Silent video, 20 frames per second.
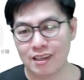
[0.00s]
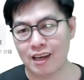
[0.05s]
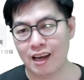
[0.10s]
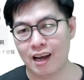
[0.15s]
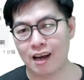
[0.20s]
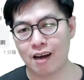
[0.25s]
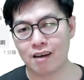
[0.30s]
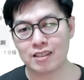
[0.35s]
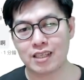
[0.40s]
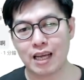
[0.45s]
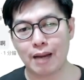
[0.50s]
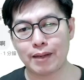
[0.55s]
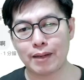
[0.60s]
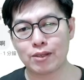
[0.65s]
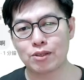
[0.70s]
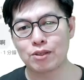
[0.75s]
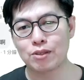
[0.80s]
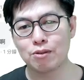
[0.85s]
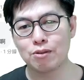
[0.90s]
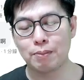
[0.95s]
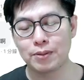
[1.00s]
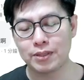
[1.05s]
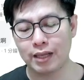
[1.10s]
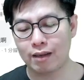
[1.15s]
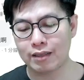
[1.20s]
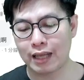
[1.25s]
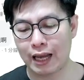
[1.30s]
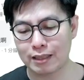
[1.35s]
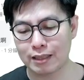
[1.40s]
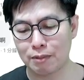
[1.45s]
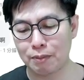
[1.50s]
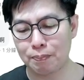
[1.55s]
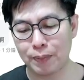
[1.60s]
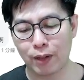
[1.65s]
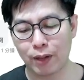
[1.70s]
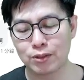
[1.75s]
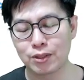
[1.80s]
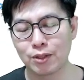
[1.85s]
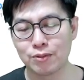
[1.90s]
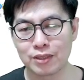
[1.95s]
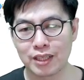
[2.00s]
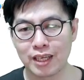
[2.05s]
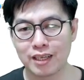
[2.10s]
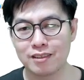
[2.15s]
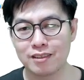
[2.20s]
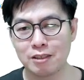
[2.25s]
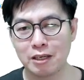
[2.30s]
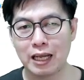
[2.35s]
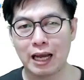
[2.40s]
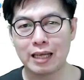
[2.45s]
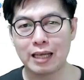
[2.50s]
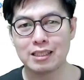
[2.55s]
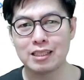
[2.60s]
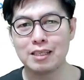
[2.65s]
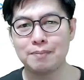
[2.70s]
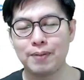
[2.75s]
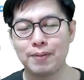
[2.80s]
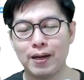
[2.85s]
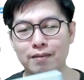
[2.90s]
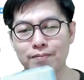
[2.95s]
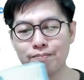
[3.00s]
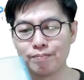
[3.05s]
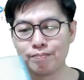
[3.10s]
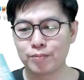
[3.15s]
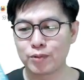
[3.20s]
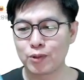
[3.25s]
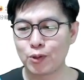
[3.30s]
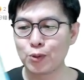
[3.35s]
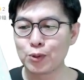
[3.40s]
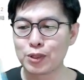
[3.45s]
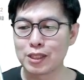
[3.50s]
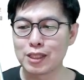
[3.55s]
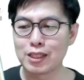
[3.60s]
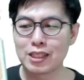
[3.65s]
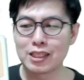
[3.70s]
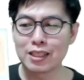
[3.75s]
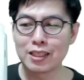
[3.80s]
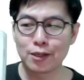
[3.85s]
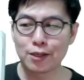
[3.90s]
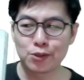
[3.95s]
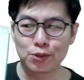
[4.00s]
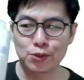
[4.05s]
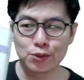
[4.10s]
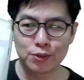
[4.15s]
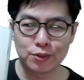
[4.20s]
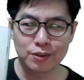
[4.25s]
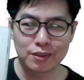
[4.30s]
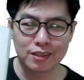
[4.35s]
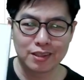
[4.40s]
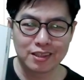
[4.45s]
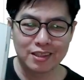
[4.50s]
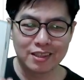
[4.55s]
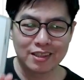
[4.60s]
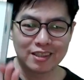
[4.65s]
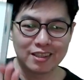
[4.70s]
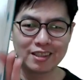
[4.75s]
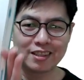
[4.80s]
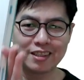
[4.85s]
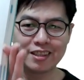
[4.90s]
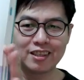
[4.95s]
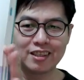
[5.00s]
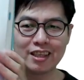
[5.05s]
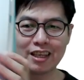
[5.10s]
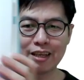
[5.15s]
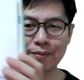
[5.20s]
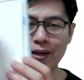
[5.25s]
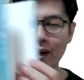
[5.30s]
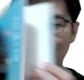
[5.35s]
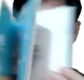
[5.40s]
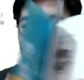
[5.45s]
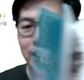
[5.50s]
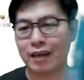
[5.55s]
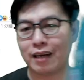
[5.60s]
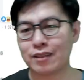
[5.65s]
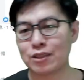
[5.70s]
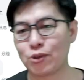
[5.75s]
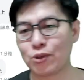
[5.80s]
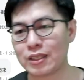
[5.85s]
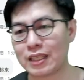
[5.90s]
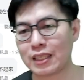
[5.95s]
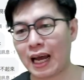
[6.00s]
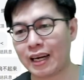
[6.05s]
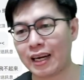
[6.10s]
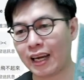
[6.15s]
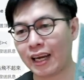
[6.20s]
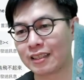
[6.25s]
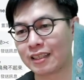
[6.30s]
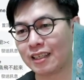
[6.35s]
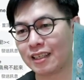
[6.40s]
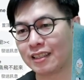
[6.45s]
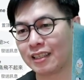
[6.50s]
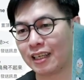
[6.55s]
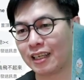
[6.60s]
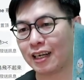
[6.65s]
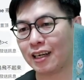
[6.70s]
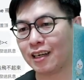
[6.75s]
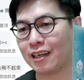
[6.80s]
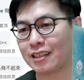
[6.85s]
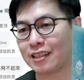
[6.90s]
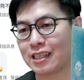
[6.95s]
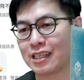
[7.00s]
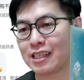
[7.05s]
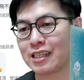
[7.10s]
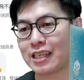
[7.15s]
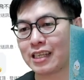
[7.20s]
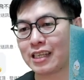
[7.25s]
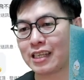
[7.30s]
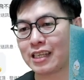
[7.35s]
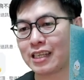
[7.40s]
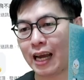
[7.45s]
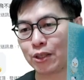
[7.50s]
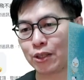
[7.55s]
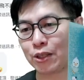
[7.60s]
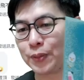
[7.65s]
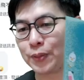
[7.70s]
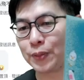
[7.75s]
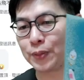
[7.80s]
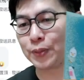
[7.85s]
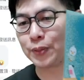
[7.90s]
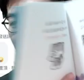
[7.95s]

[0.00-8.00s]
好，下一本书我不知道它怎么标重点，因为它是一本故事型的书，里面有非常多大量的那个精彩图片，